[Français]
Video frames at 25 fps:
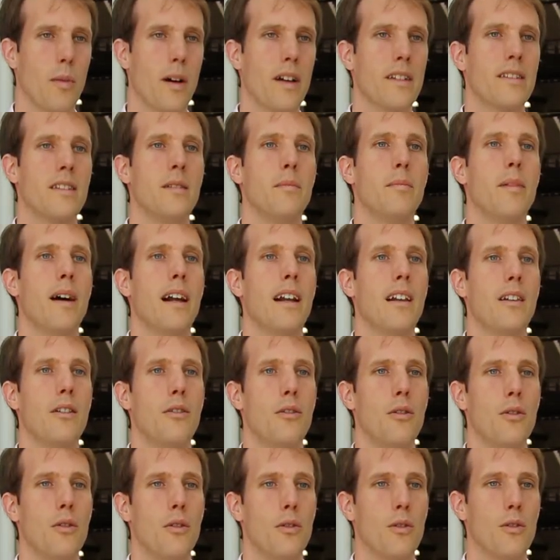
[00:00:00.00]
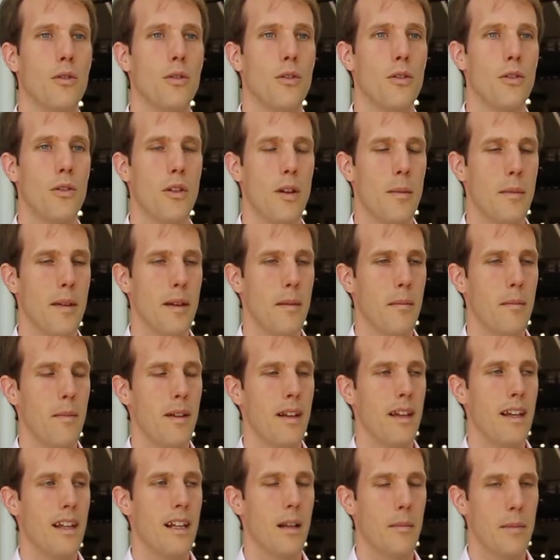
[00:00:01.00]
principal de l'EMM
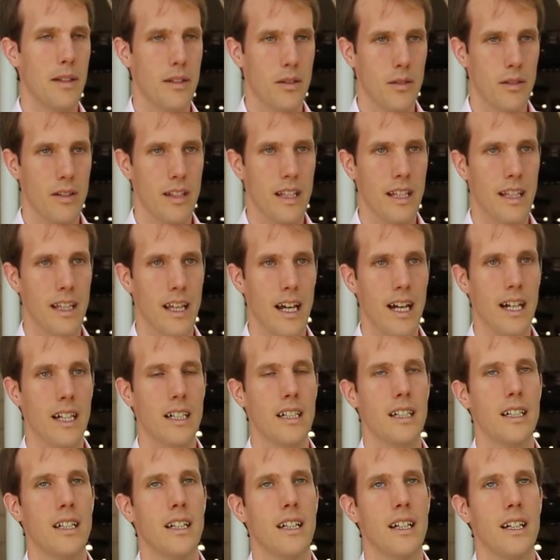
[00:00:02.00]
est la méthode des cas.